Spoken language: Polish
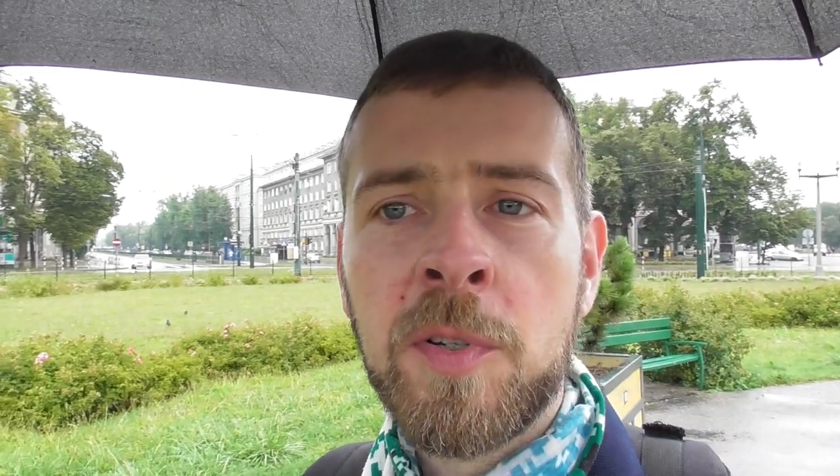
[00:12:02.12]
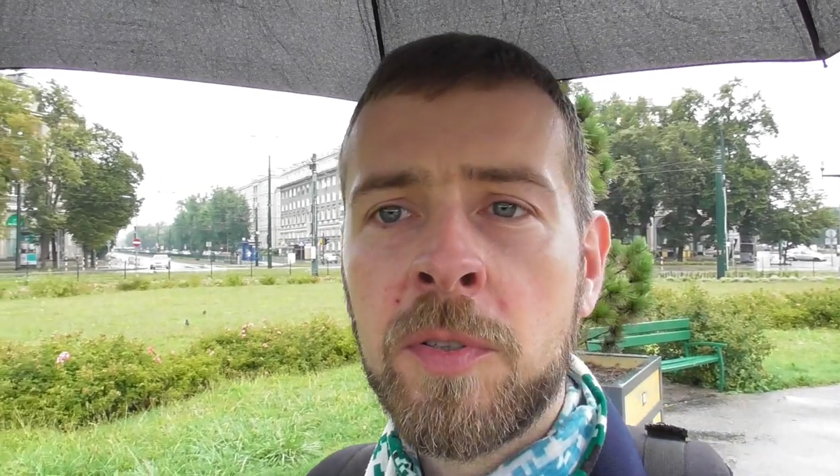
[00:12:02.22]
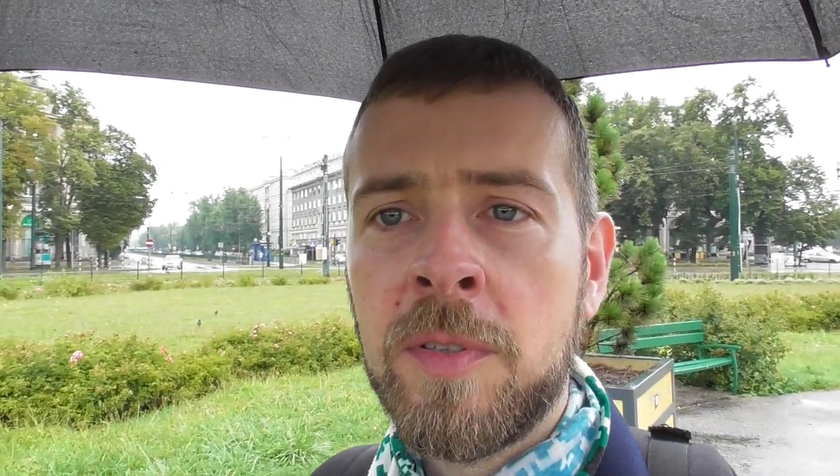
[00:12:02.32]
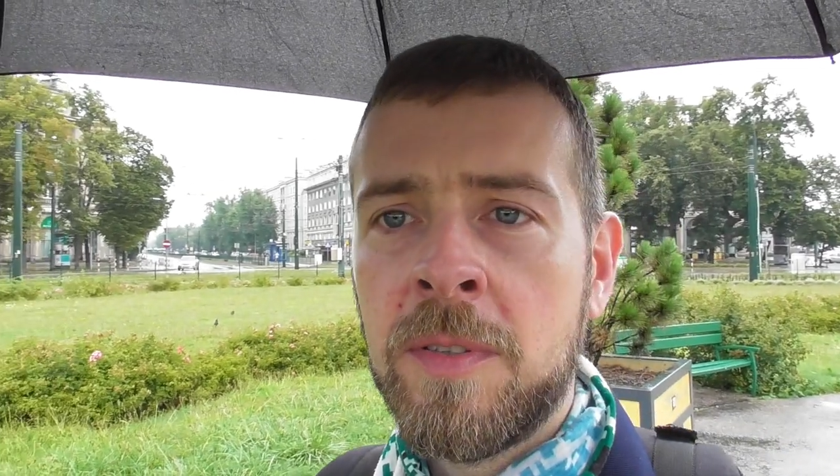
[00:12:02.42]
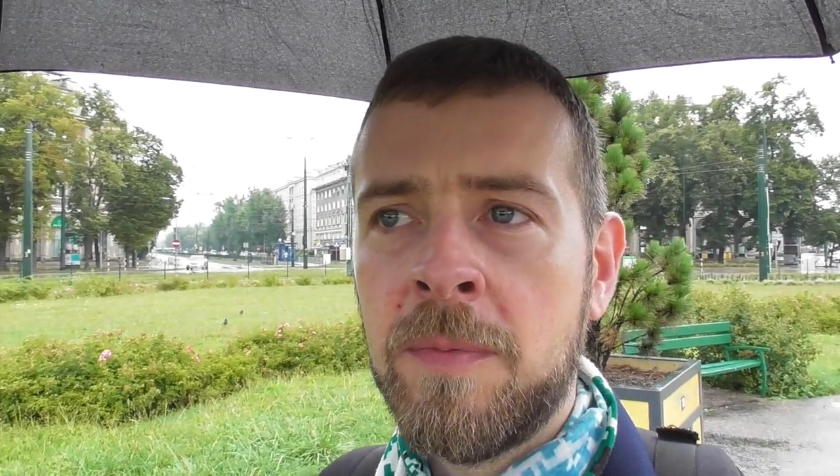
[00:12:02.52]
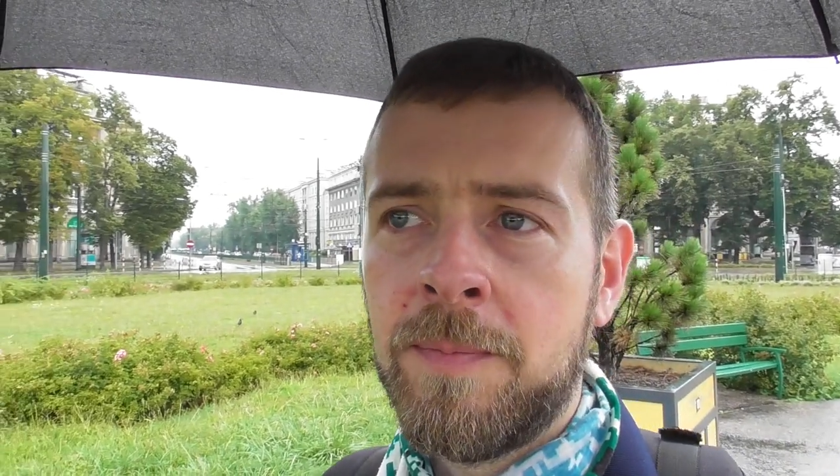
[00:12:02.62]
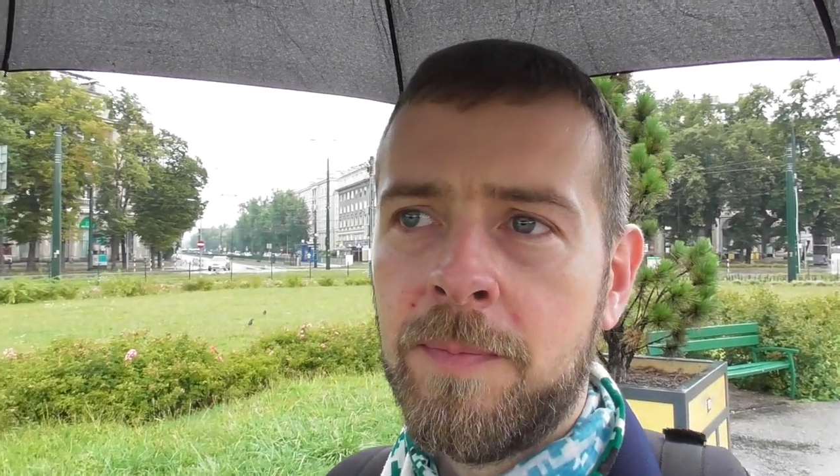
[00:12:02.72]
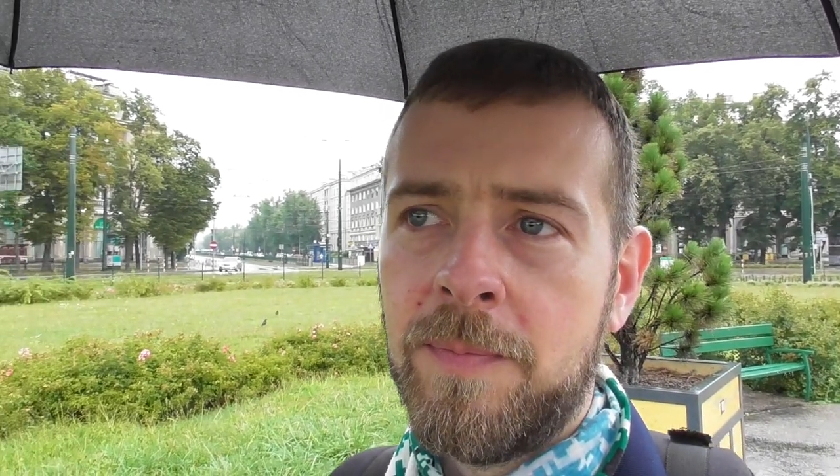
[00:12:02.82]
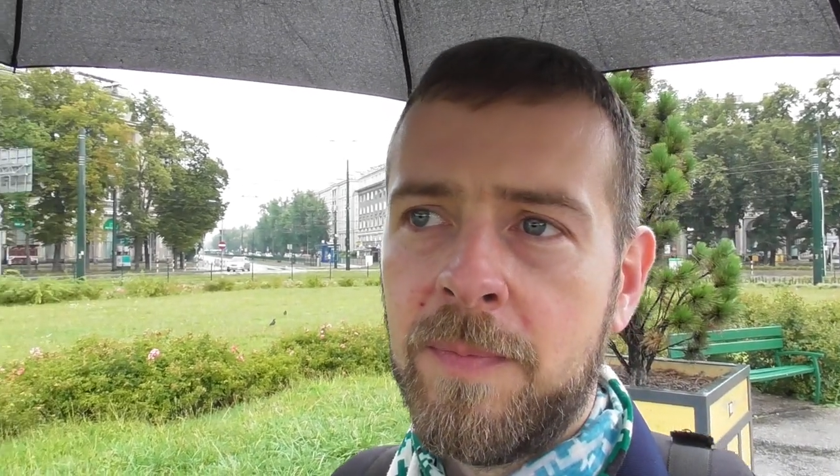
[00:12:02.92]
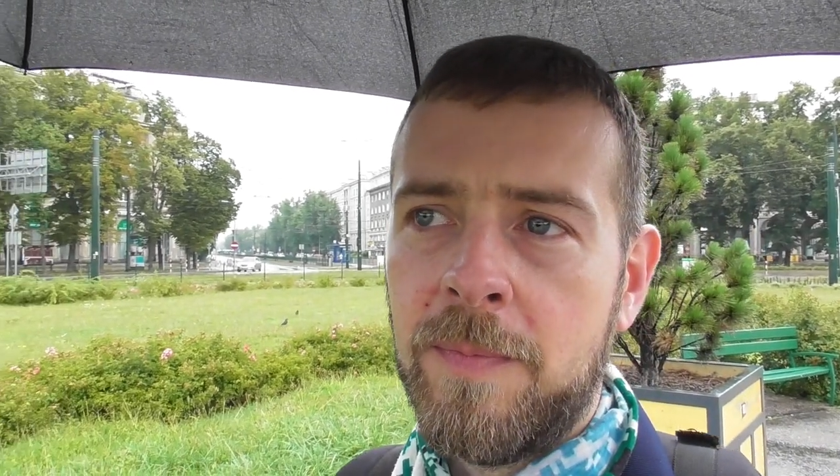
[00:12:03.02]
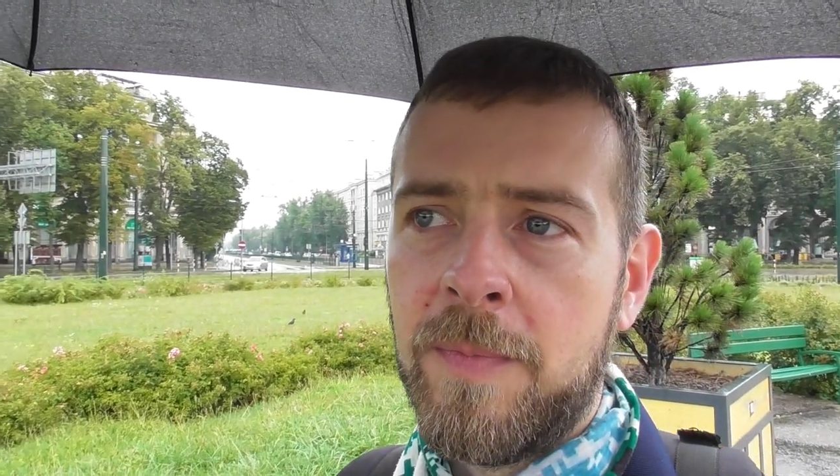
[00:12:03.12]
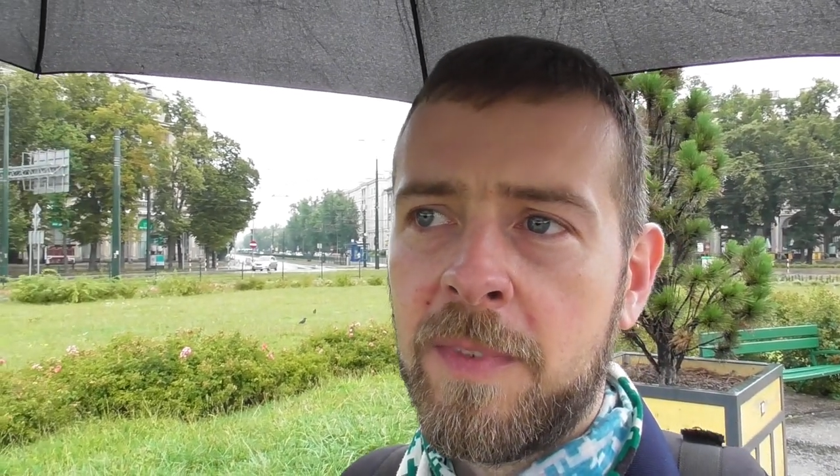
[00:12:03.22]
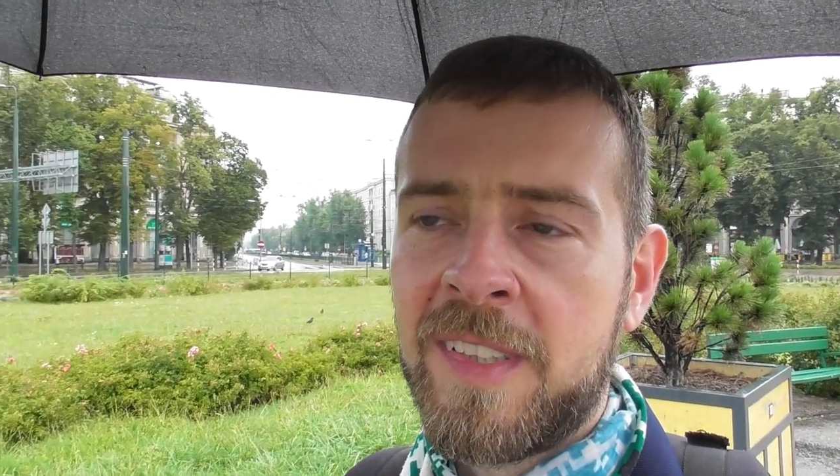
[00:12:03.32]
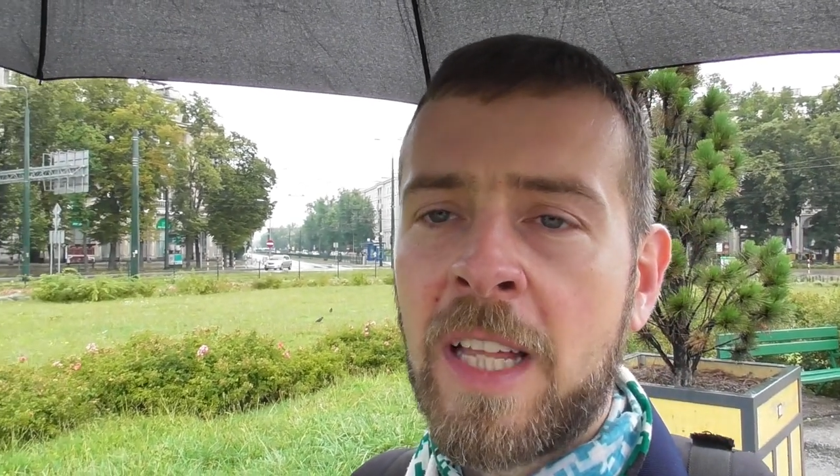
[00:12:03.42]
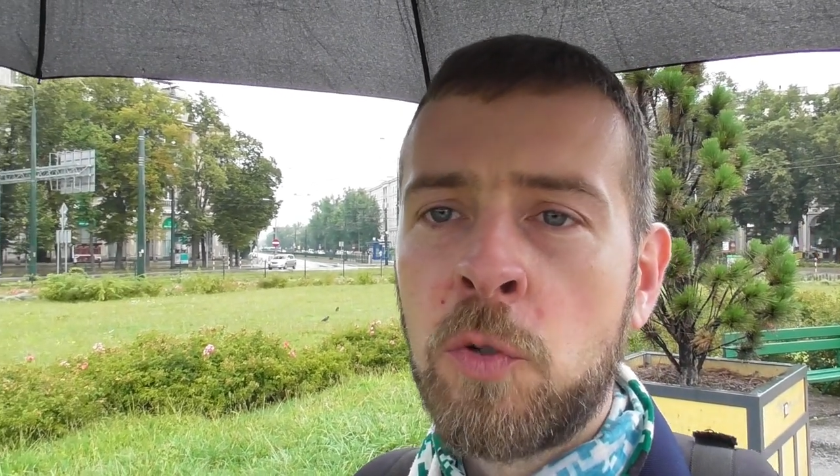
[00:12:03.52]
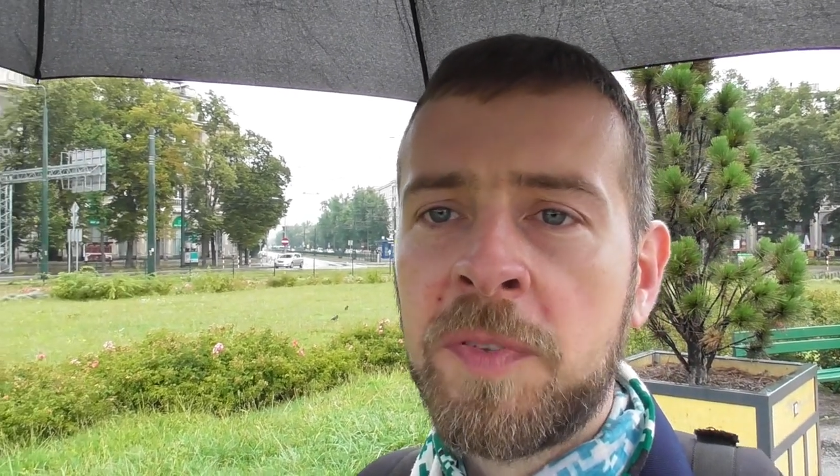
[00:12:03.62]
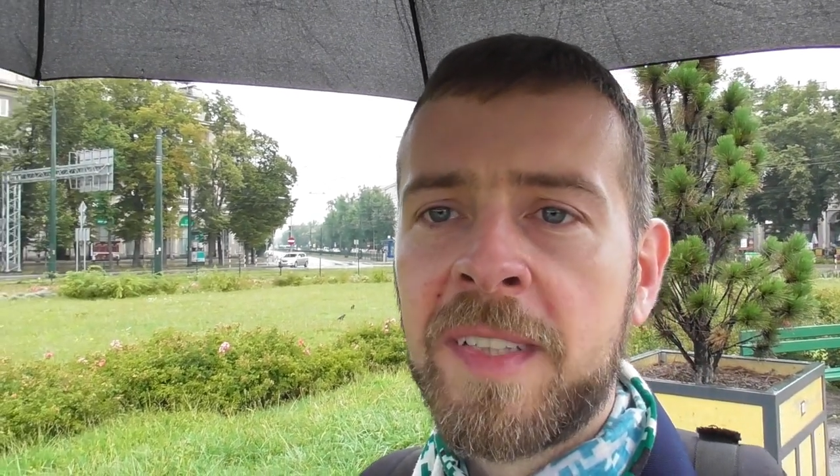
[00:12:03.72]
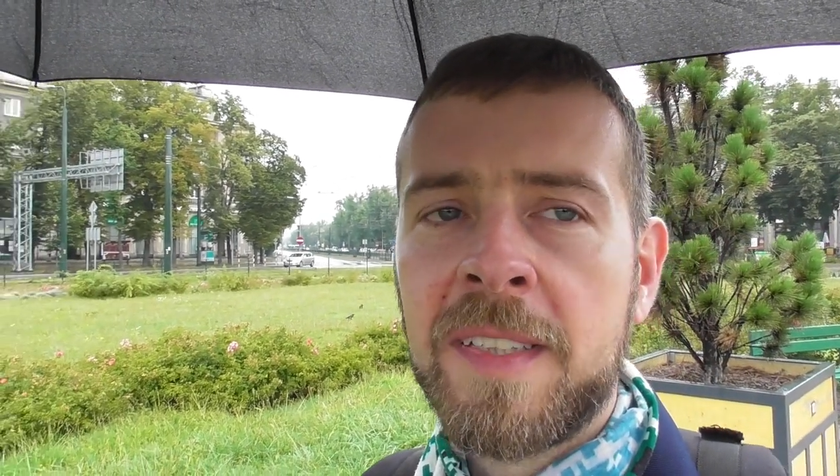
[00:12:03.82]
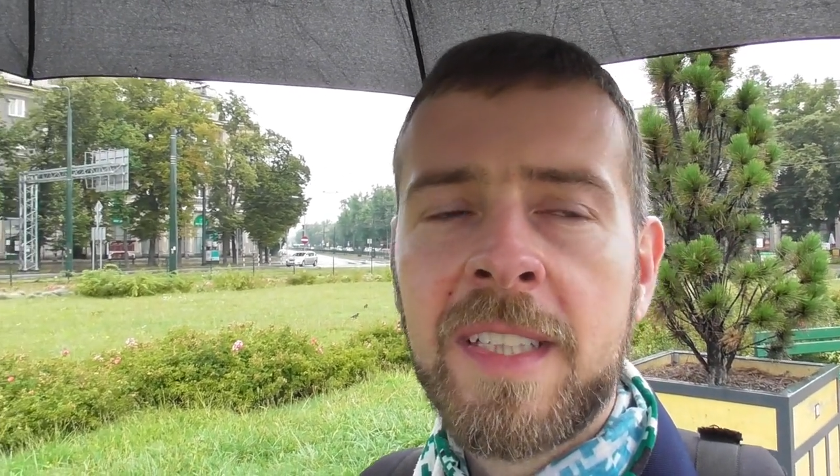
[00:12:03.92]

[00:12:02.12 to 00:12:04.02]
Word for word: po starówce,